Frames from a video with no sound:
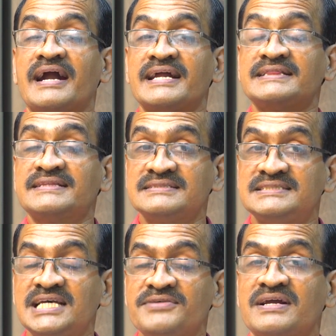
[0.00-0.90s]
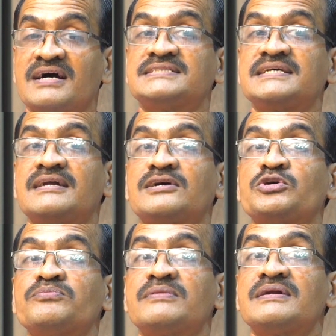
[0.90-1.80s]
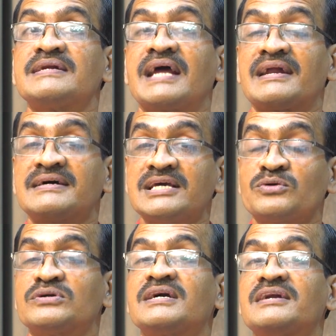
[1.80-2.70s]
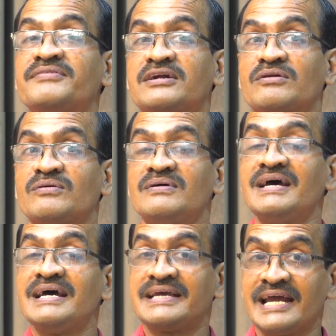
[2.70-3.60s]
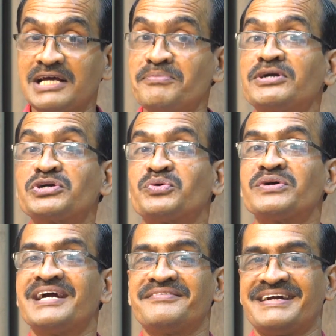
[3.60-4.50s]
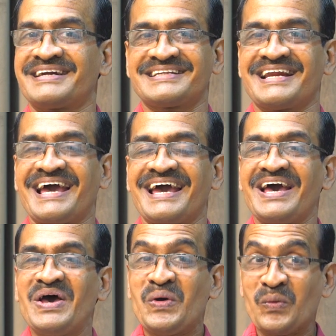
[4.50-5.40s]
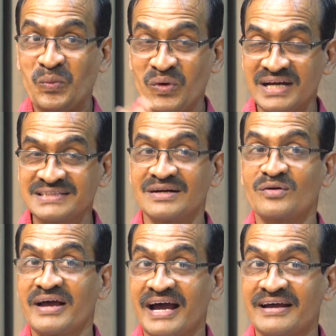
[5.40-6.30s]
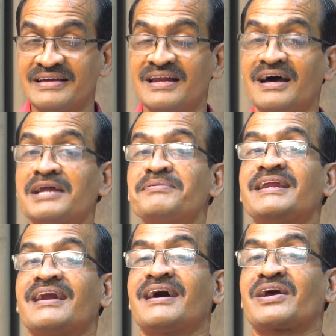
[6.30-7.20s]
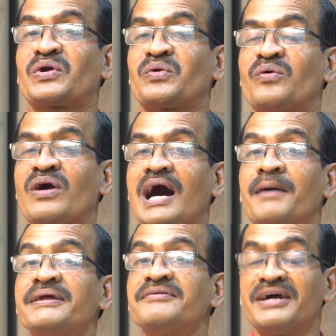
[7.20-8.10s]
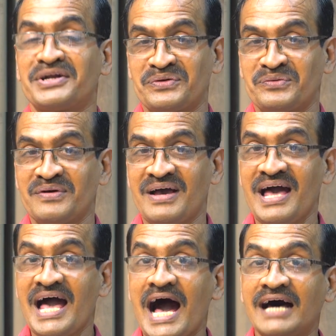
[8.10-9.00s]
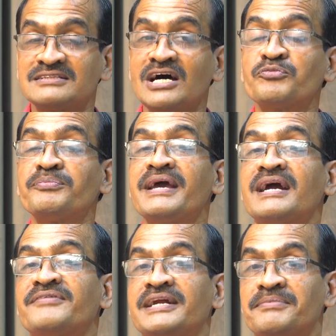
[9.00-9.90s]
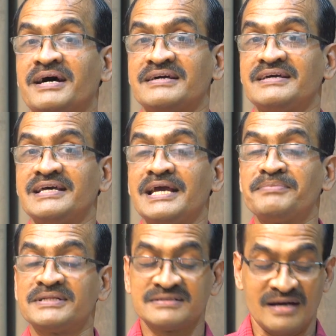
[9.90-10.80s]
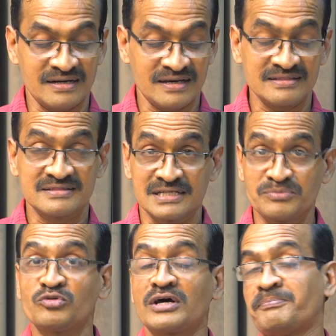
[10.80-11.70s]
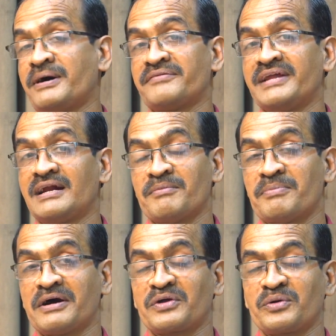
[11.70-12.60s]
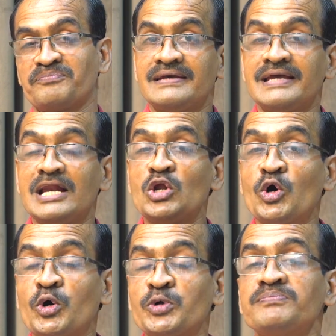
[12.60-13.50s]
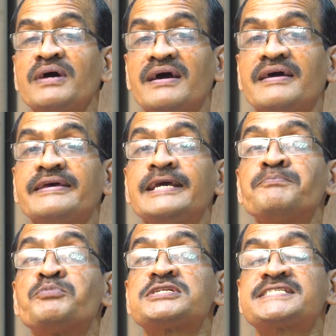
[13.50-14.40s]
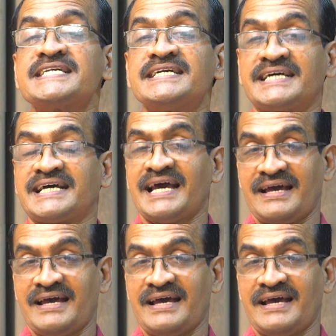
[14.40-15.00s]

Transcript: அனைத்து ஜீவராசிகளுக்கும் நல்லதை கொடுங்கன்னு வேண்டணும் எனக்கு மட்டும் கொடுங்கன்னு வேண்டதில்லை உலகத்தில் கொடுங்க எல்லாருமே நல்லா இருக்கணும் அப்படின்னு வேண்டணும் அதுதான் உண்மையான வழிபாடு என்பது தான் திருமூலர் பார்வையில் நம்ம பார்க்குறோம் எல்லோரும் இன்புற்று இருக்க